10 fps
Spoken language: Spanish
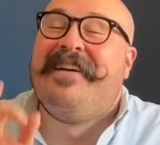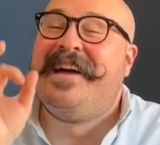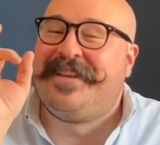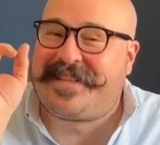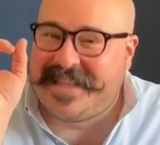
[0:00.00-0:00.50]

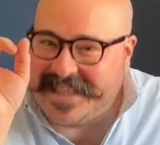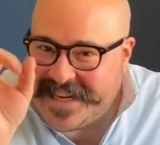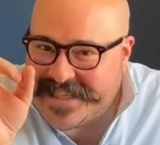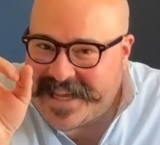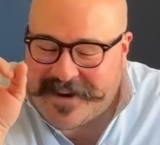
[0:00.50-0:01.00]
Pero si
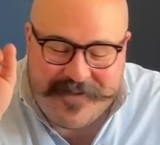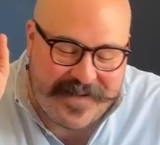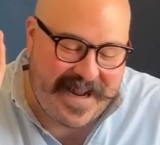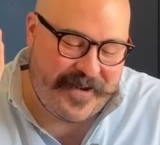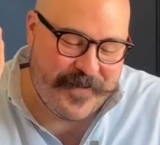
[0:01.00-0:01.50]
tienes que
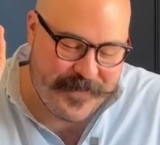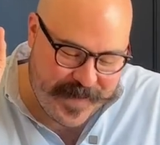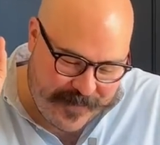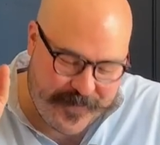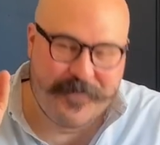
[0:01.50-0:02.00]
comprar un
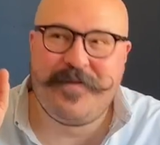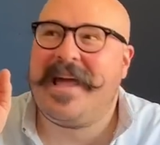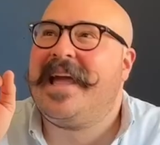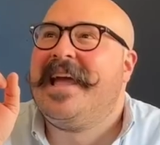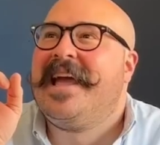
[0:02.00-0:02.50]

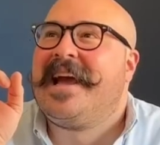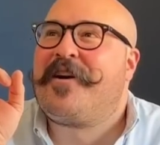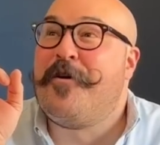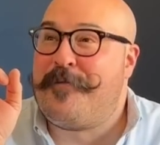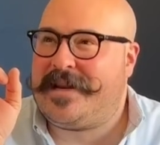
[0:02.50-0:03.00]
perfume
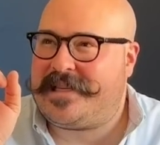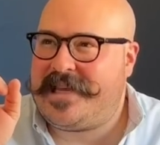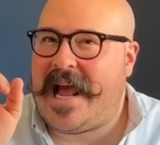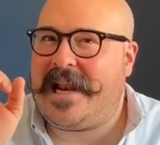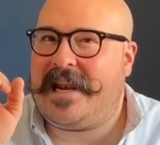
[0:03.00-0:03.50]

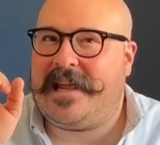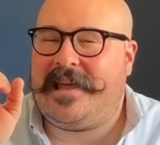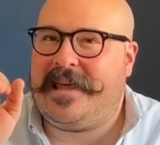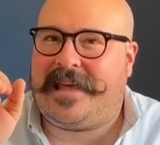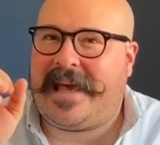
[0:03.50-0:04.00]
comercial
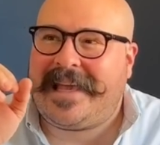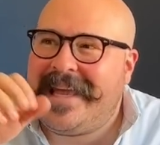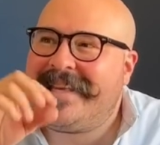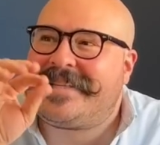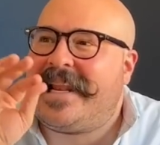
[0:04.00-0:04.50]
y que
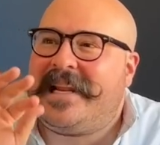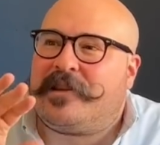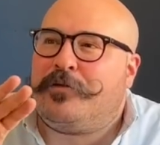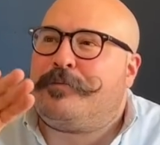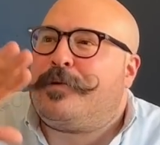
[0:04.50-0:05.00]
quieres
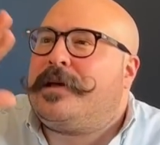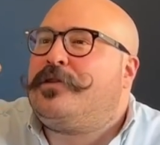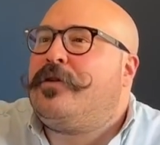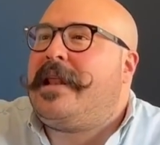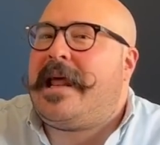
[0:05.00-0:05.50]
salirte un
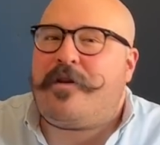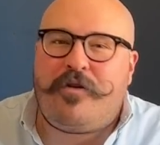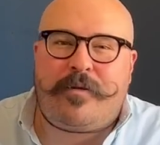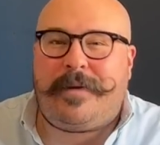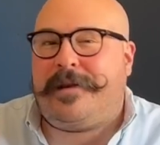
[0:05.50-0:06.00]
poquito de la
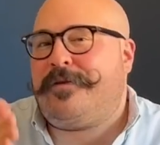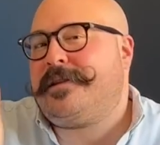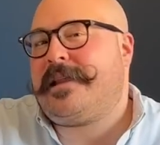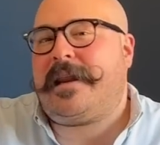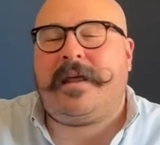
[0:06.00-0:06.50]
norma y no
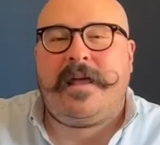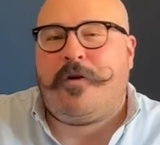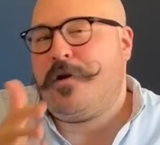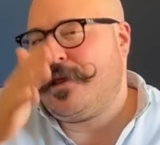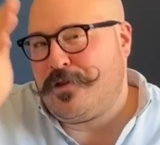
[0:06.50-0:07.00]
andar
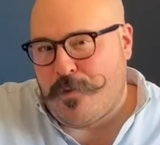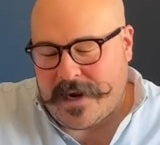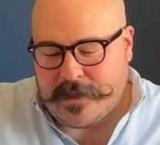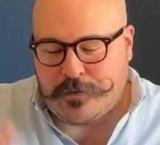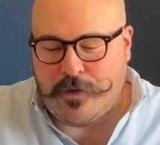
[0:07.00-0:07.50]
oliendo
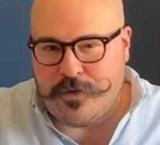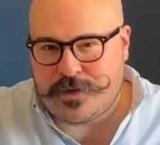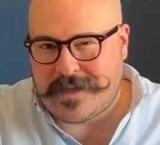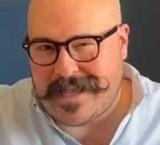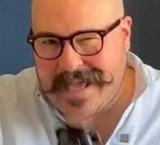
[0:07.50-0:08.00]
igual que
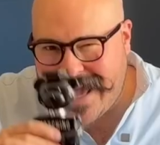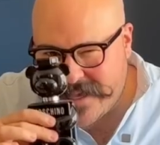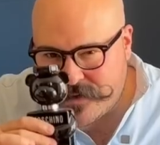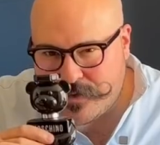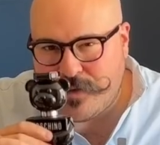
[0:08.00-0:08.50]
todos,
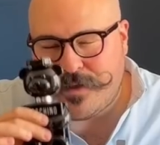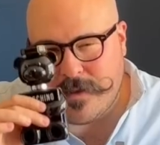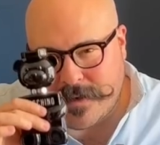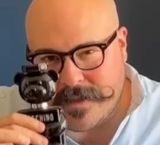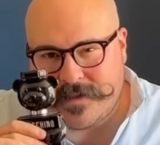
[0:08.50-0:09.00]
esto de
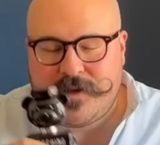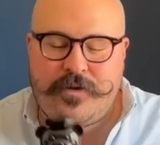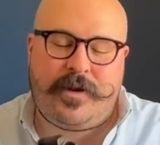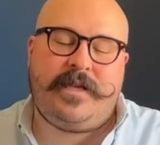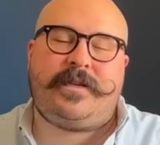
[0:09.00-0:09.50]
verdad,
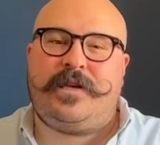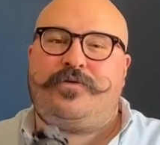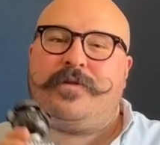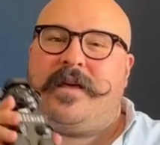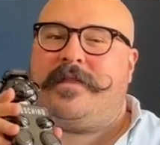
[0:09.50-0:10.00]
señores, es
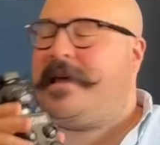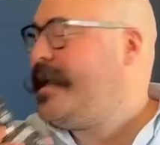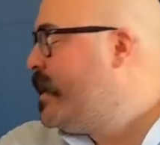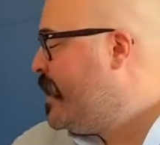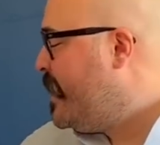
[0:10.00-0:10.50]
una
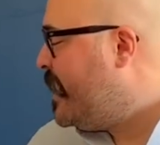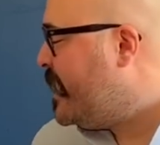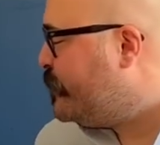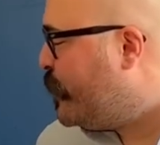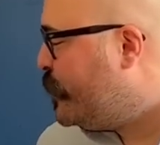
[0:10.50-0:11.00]
de
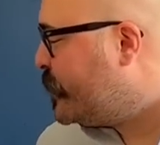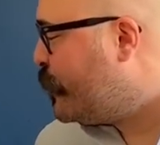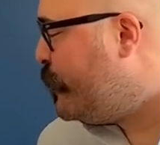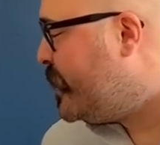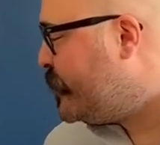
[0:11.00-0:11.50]
las mejores
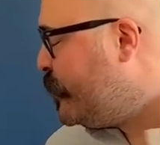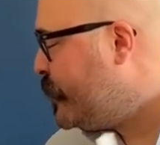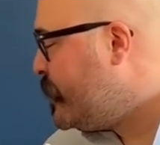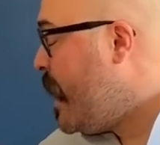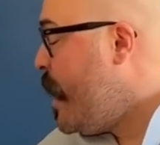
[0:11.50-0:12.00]

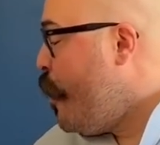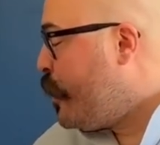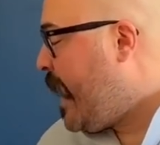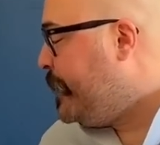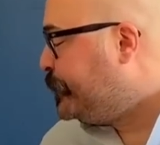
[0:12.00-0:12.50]
recomendaciones.
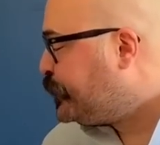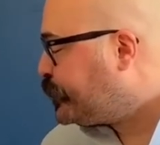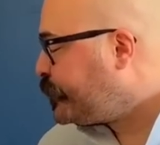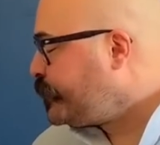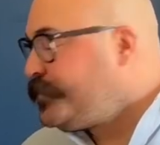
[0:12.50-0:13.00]
Ok,
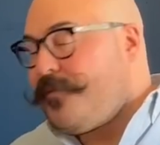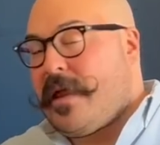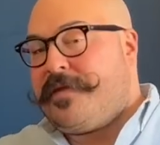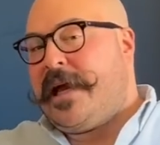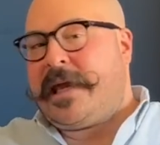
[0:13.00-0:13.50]

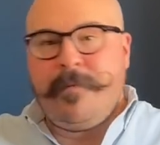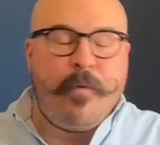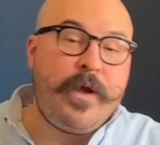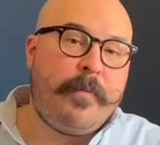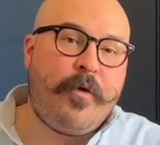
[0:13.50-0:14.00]
de aquí me
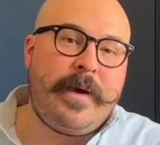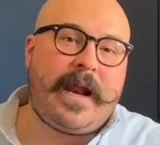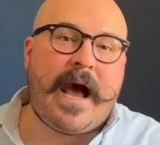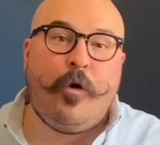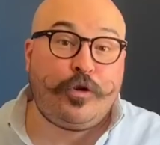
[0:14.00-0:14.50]
voy a
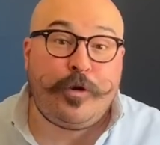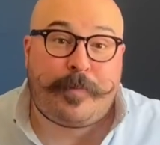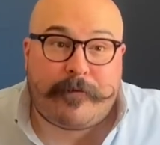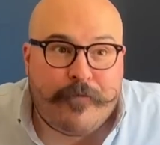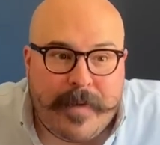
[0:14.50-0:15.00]
mover a otro
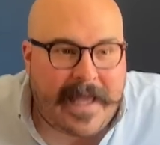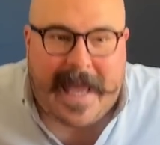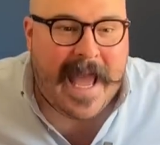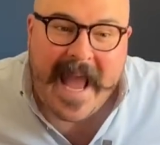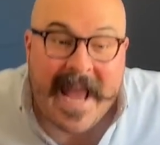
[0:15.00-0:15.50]
perfume
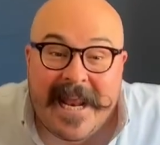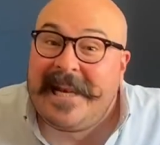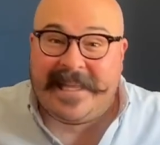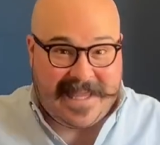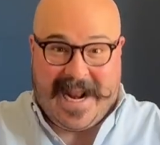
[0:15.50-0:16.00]
que
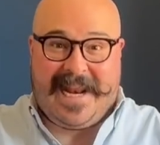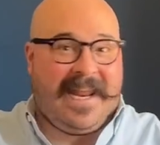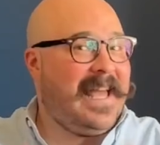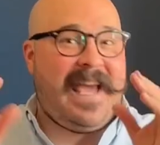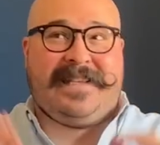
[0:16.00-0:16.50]
literal
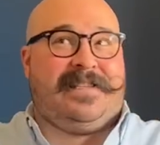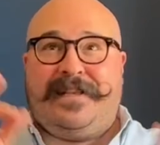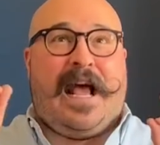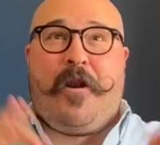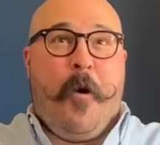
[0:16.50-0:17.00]
es
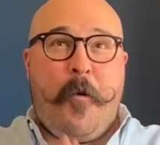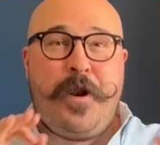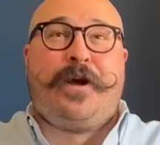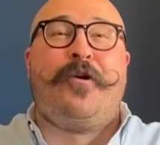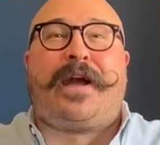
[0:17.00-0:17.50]
a lo
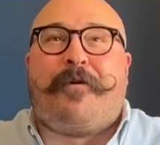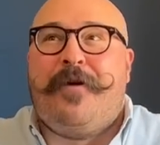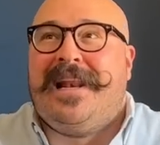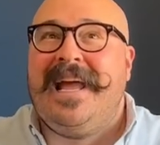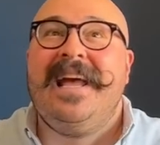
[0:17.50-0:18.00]
único que
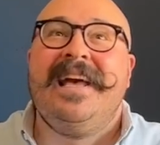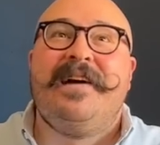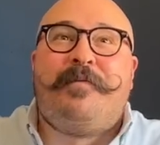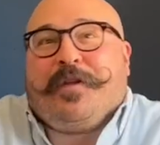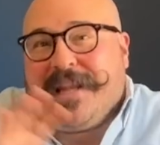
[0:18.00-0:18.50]
huele,
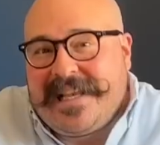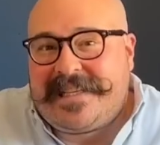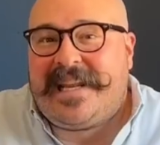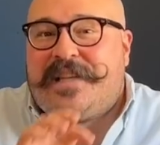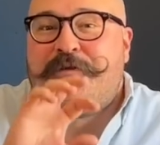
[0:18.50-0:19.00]
podría
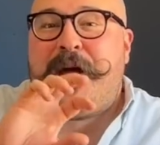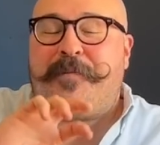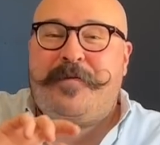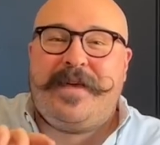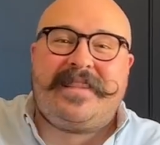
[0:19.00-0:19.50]
ser es una
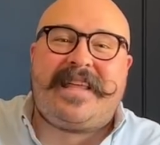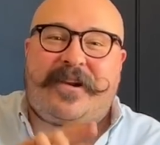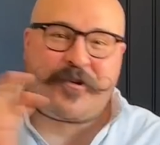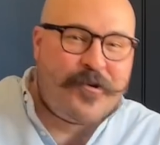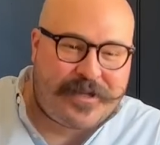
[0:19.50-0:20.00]
pimienta
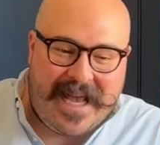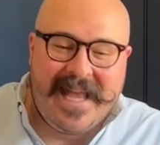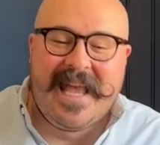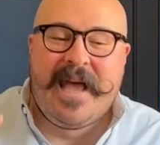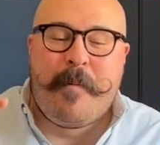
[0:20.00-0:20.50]
rosa,
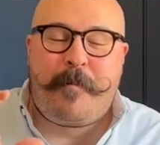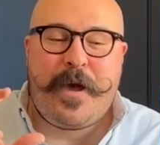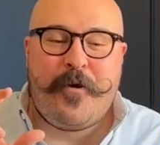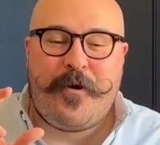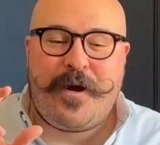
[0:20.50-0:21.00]

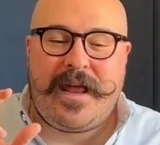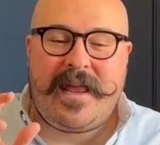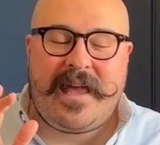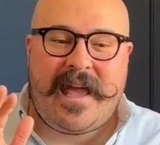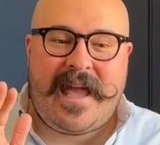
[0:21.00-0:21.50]
pero
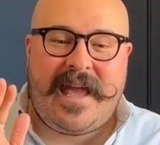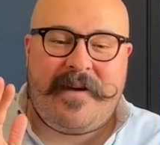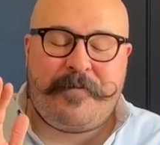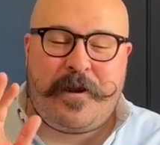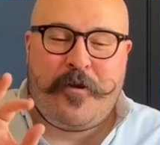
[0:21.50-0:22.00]
eh,
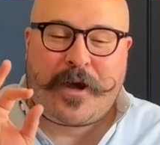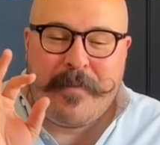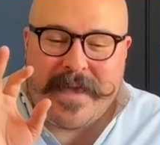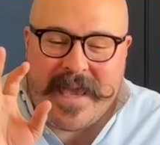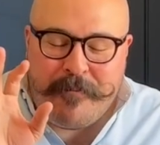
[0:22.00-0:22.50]
lo que
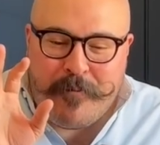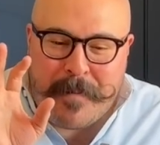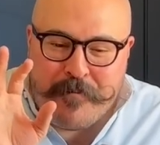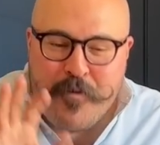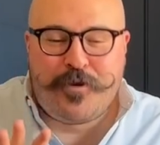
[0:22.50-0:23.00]
me llama
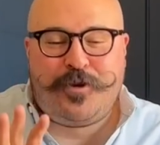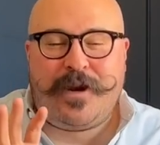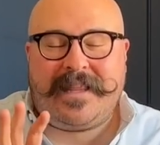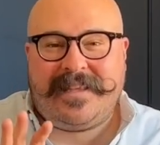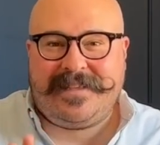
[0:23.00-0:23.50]
mucho
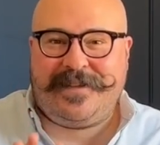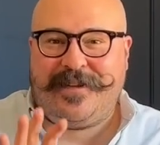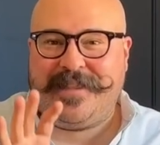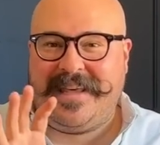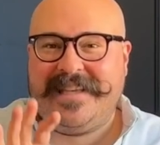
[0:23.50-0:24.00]
la
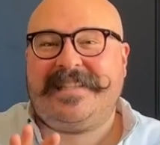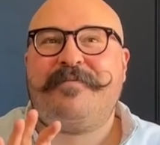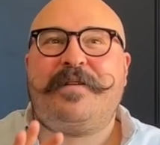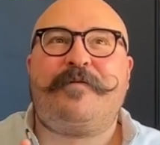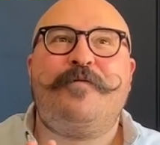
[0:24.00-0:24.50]
atención de este
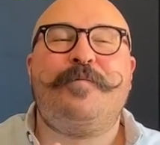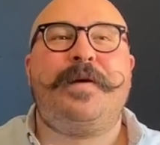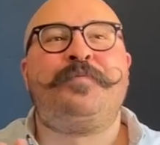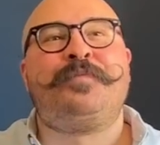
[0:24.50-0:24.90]
perfume